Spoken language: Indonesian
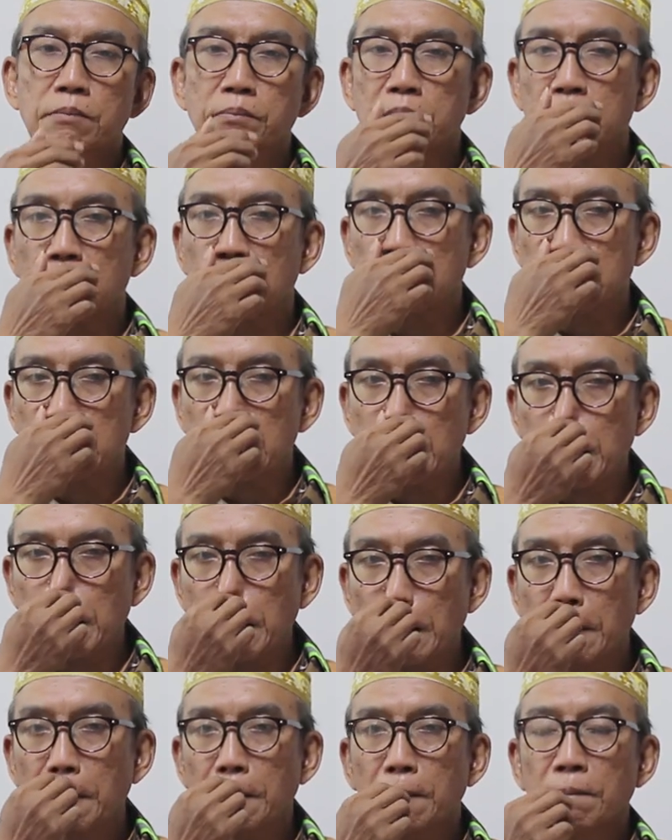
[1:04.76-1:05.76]

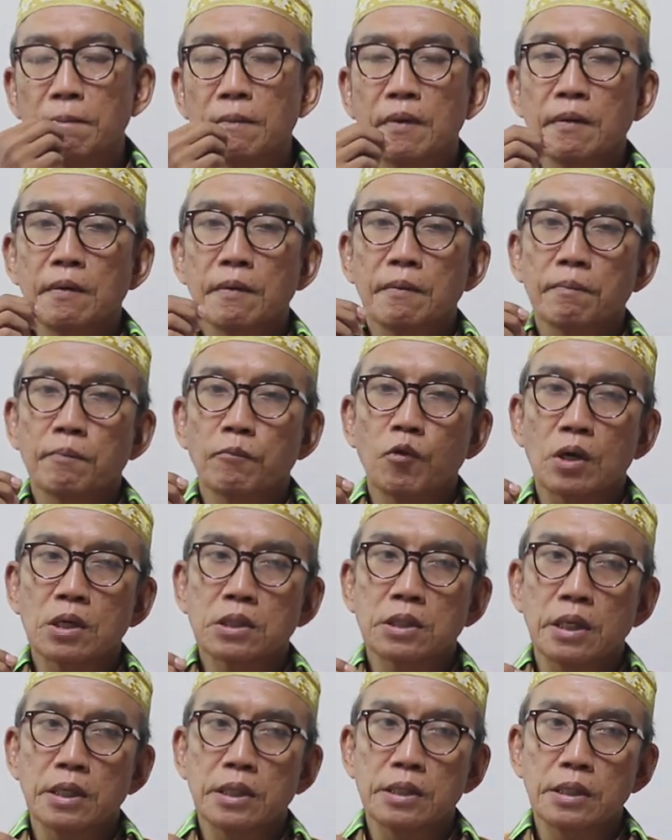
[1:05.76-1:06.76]
sebenarnya
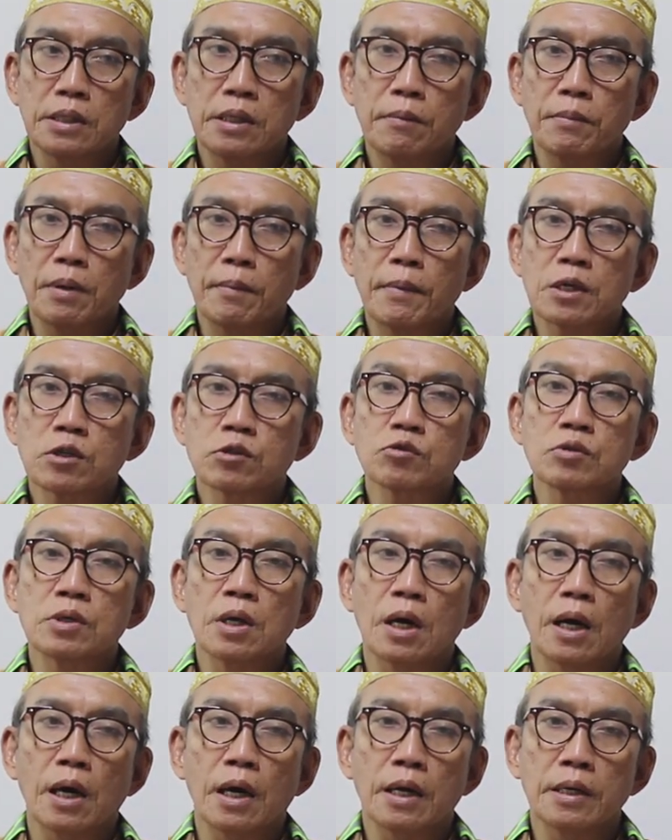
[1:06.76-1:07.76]
puasa ini memang
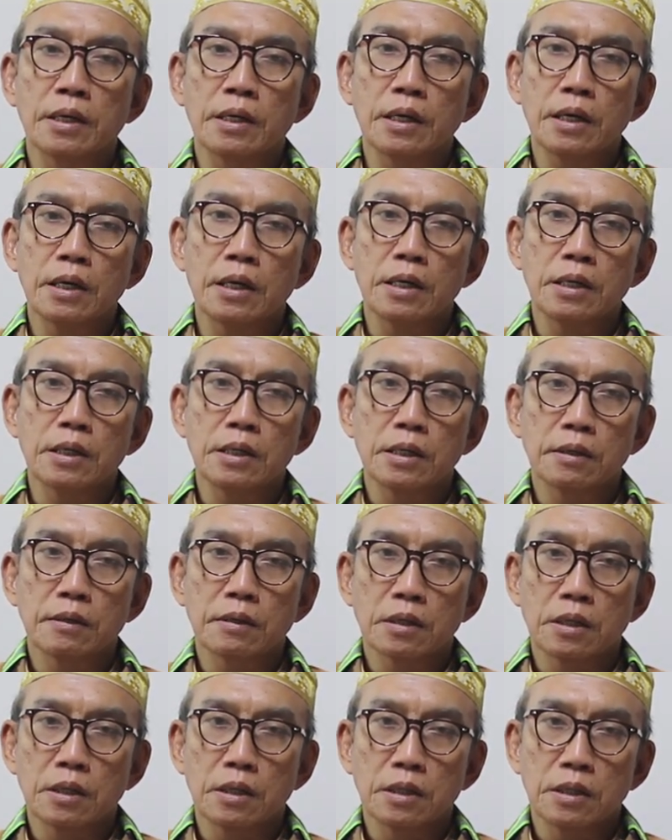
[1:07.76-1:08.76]
sudah ada
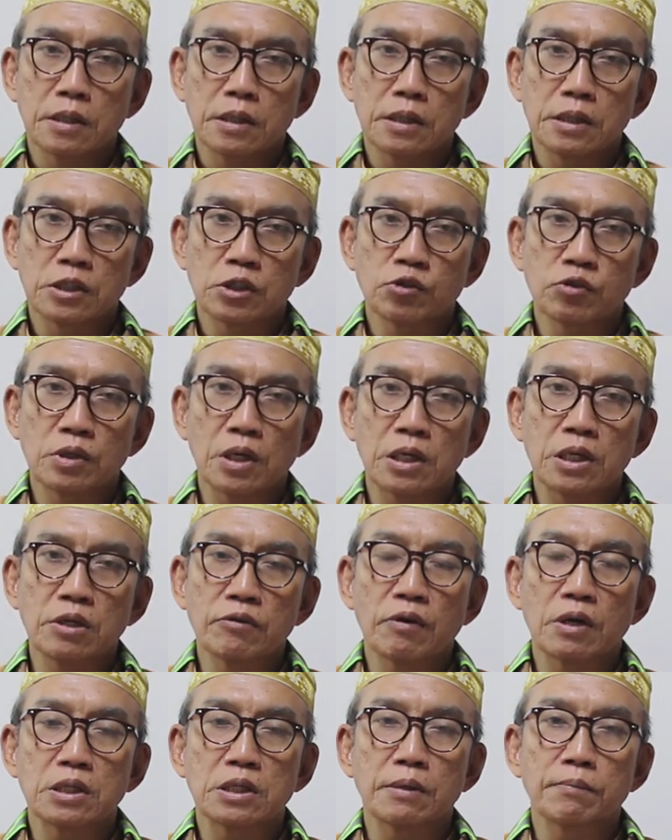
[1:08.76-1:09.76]
sudah
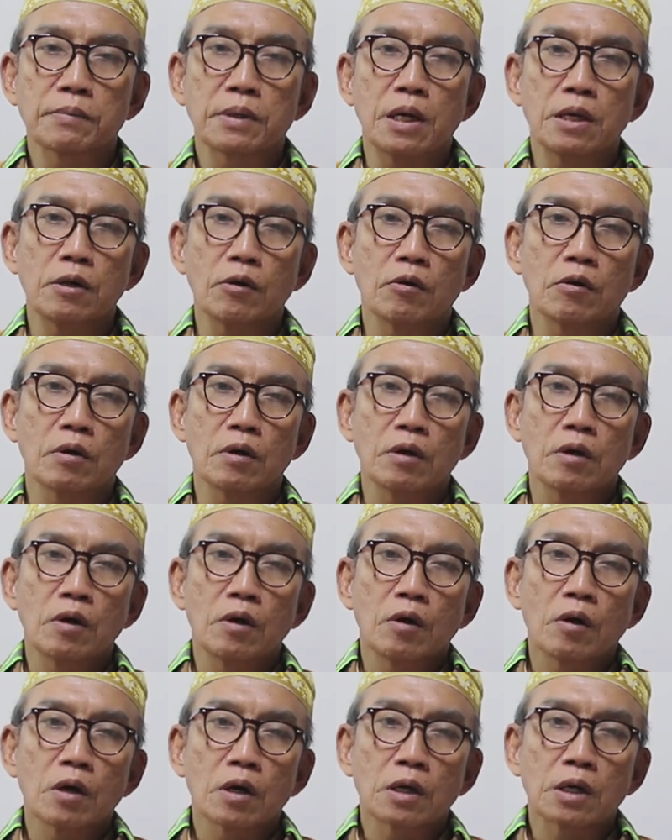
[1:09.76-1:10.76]
diwajibkan
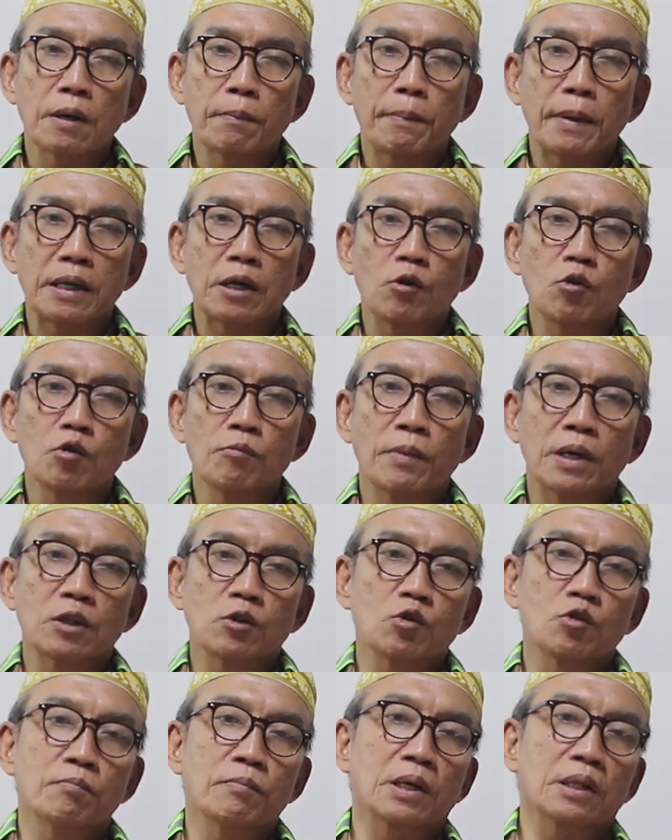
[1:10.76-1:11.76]
kepada
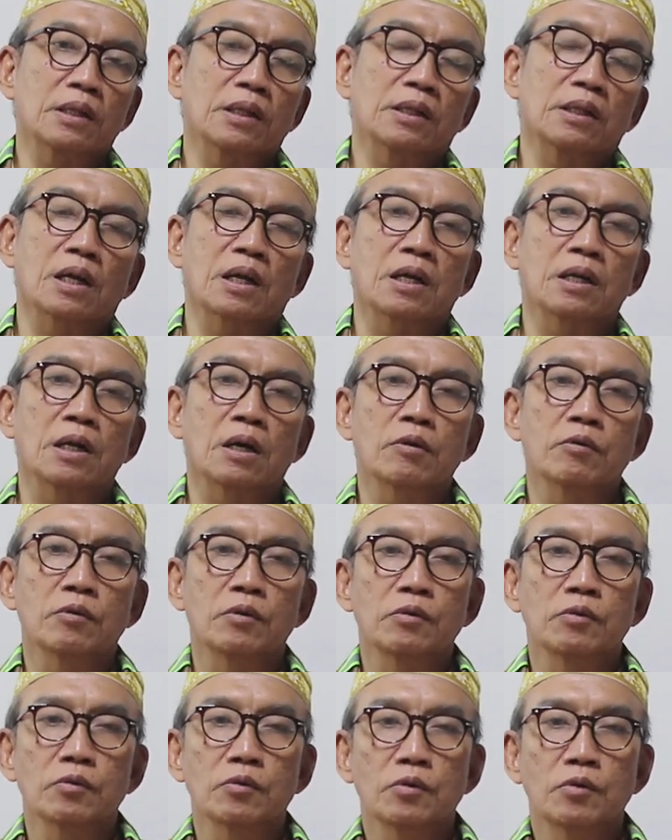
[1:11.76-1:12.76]
umat-umat
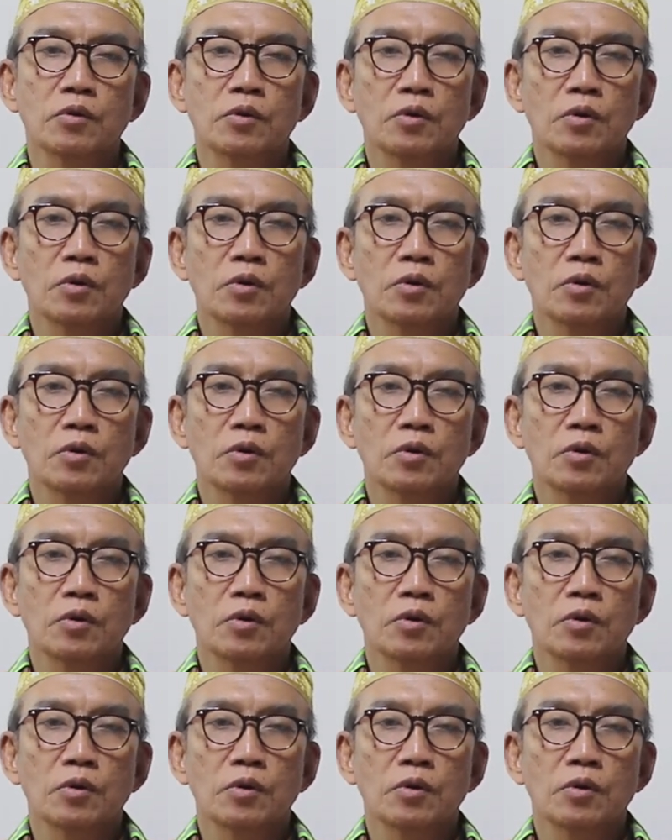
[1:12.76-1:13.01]
terdahulu